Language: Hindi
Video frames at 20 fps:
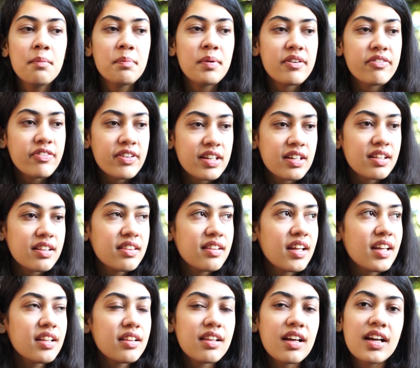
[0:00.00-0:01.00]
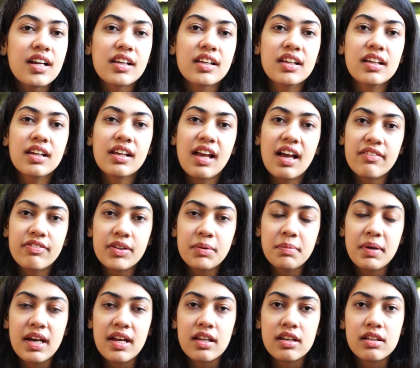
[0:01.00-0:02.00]
पर फ़र्क इतना ही था कि काफ़ी
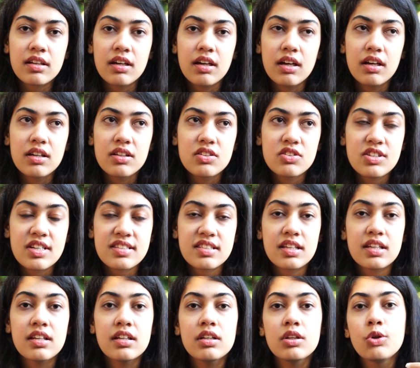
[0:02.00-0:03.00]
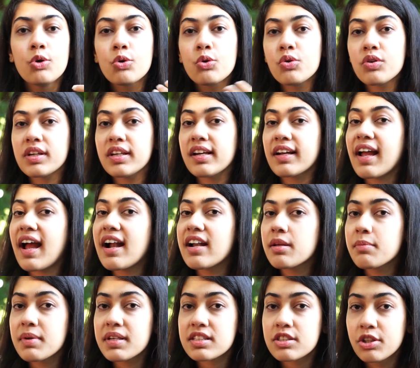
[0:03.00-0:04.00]
बार जैसे लोगों की
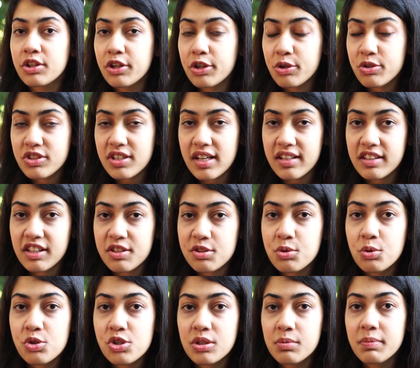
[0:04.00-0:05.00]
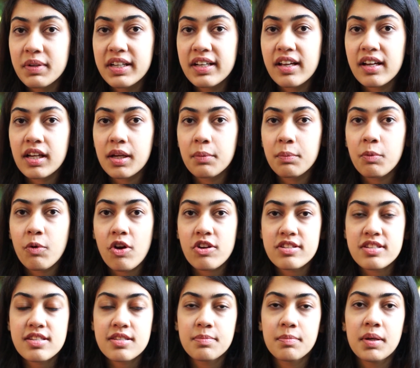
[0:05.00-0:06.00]
अकेडमिक्स हर्ट हो जाती है सोशल मीडिया के
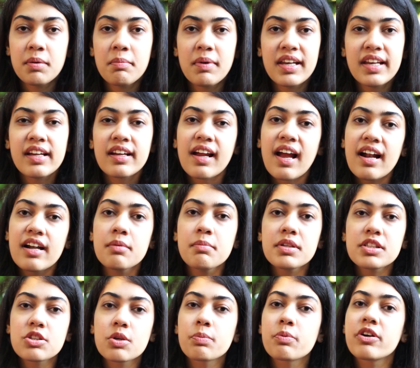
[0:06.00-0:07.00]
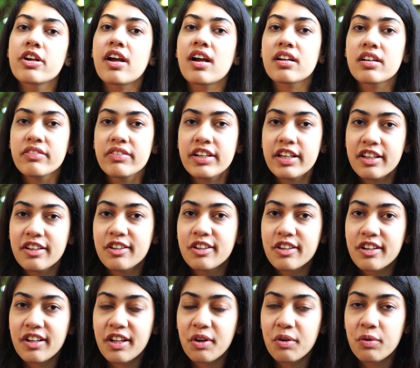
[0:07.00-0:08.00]
प्रोसेस में मेरी अकेडमिक्स और प्रोडक्टिविटी
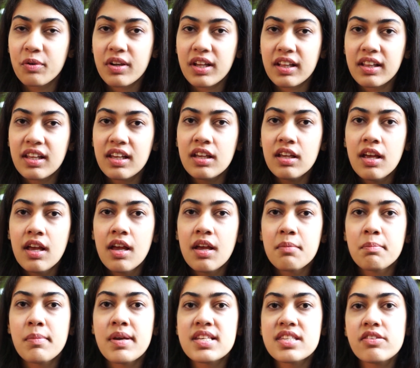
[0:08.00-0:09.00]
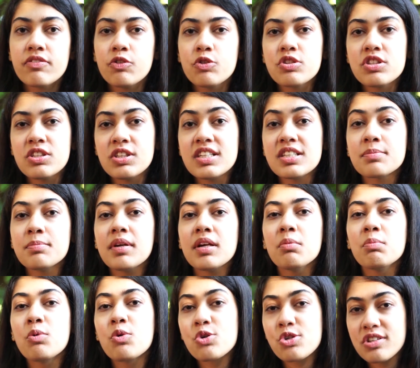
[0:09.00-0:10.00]
हर्ट नहीं हो रही थी मैं सिर्फ उस चीज़ में
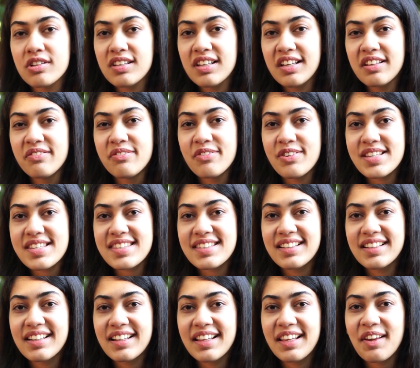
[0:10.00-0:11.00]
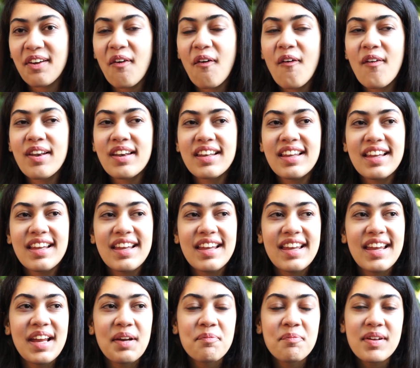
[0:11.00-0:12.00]
इमोशनली इन्वेस्टेड थी और
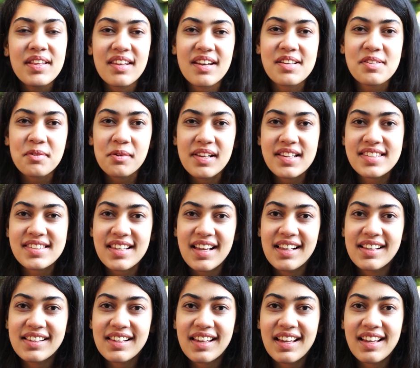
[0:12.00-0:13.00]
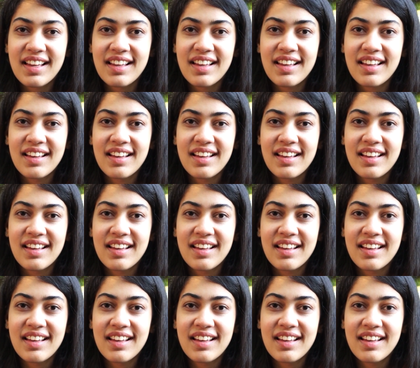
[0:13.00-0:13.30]
एक पंद्रह सोलह साल का